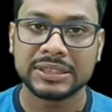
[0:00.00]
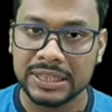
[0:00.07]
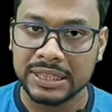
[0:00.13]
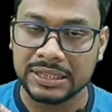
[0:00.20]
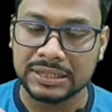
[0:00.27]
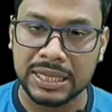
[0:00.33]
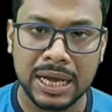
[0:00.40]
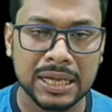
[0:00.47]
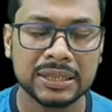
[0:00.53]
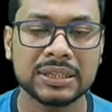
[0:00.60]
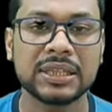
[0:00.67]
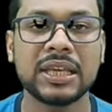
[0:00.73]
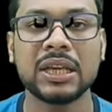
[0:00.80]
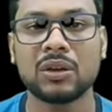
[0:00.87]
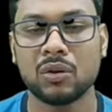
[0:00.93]
সেই দাঁত
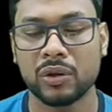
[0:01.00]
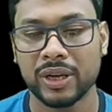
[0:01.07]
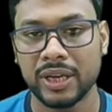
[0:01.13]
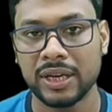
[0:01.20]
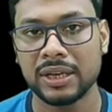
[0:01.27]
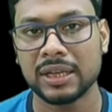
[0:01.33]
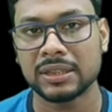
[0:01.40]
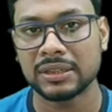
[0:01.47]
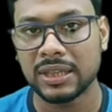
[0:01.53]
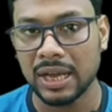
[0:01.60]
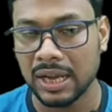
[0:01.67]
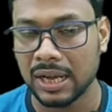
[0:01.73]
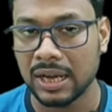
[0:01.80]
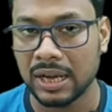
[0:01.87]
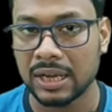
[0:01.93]
কি করে না
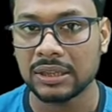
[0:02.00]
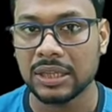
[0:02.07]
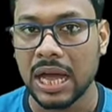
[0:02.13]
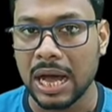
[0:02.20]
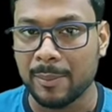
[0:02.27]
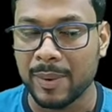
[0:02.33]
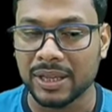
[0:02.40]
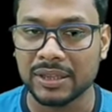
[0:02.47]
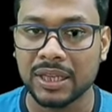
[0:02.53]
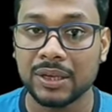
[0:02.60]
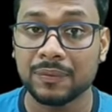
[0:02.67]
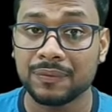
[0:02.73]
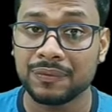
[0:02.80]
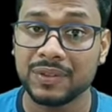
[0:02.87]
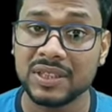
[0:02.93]
দাঁত আমাদের
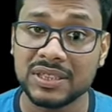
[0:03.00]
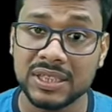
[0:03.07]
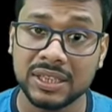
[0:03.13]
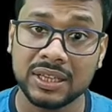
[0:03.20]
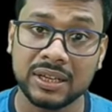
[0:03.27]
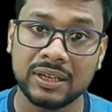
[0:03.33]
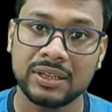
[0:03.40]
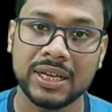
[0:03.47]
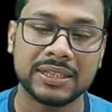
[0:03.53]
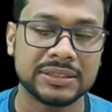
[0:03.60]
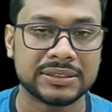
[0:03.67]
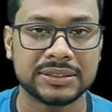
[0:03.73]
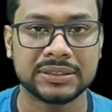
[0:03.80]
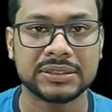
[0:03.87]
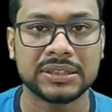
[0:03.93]
ফিজিক্যাল
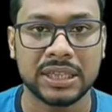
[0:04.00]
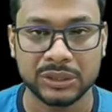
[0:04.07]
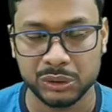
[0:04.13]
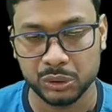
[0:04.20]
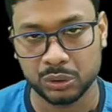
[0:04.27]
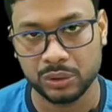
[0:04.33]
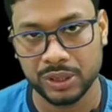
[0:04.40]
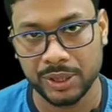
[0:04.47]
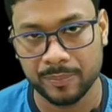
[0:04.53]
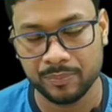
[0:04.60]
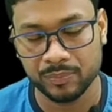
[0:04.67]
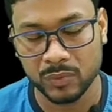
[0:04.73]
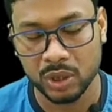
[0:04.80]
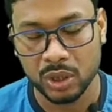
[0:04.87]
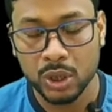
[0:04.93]
ডাইজেশনে সাহায্য করে
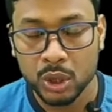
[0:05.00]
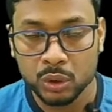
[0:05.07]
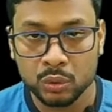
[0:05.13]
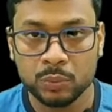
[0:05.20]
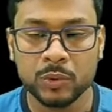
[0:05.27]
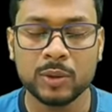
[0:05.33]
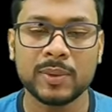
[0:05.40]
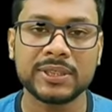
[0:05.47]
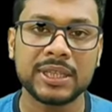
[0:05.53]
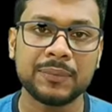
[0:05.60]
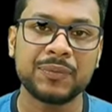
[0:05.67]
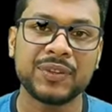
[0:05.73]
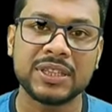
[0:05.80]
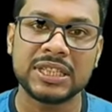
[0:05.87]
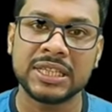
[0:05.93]
তুমি বলবে
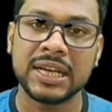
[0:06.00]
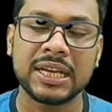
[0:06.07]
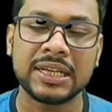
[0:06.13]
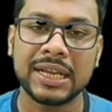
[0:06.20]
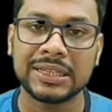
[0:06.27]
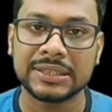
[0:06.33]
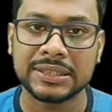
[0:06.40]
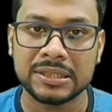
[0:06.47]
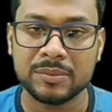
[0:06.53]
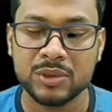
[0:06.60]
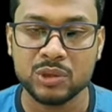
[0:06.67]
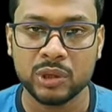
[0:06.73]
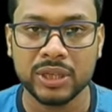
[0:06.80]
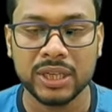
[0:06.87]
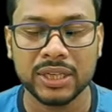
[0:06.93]
স্যার ফিজিক্যাল ডাইজেশনের
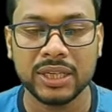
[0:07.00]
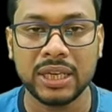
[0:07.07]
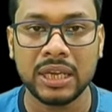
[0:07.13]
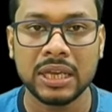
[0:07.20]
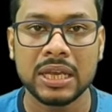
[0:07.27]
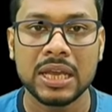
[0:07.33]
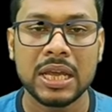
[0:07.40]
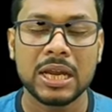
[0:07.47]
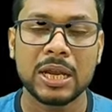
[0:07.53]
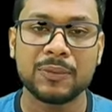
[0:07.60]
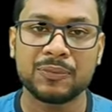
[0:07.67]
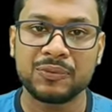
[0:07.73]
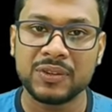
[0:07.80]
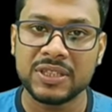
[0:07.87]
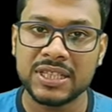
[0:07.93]
বিষয়টা কি না
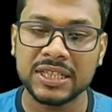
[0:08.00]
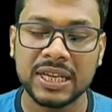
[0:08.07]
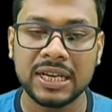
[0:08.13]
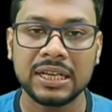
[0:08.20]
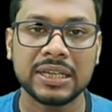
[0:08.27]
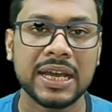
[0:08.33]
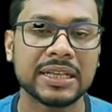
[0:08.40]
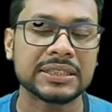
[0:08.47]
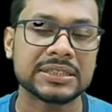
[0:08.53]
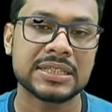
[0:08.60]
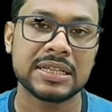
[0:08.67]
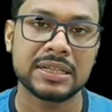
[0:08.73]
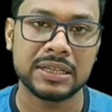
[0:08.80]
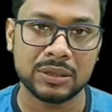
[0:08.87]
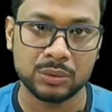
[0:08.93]
ফিজিক্যাল
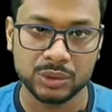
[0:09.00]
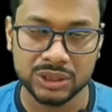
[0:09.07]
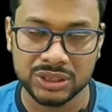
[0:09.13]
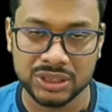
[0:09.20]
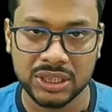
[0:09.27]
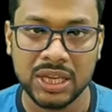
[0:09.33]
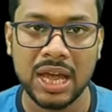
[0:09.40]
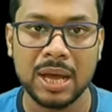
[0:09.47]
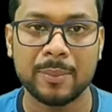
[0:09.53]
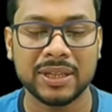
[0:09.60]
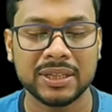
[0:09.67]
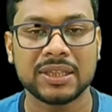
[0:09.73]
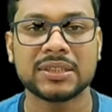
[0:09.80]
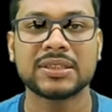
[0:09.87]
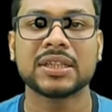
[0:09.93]
ডাইজেশনটা হচ্ছে
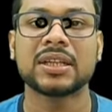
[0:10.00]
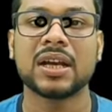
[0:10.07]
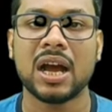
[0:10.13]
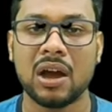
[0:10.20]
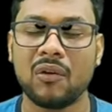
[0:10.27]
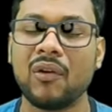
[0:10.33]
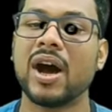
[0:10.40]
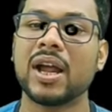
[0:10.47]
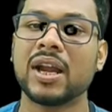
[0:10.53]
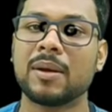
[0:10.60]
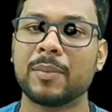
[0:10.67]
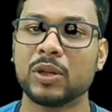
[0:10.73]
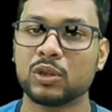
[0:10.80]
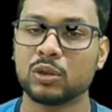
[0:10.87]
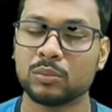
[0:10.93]
আমাদের যে খাওয়ার
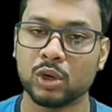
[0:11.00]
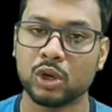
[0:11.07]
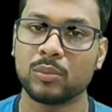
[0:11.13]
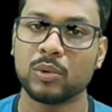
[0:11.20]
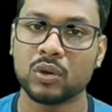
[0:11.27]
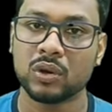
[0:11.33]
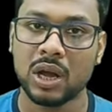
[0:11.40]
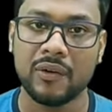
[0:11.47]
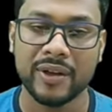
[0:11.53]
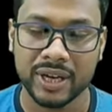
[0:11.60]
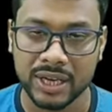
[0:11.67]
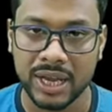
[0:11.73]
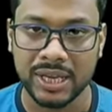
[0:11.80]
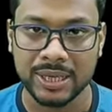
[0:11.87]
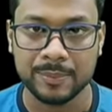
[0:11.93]
আমরা তো বড় বড় খাবার
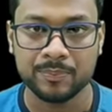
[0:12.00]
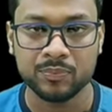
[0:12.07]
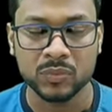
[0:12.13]
খাই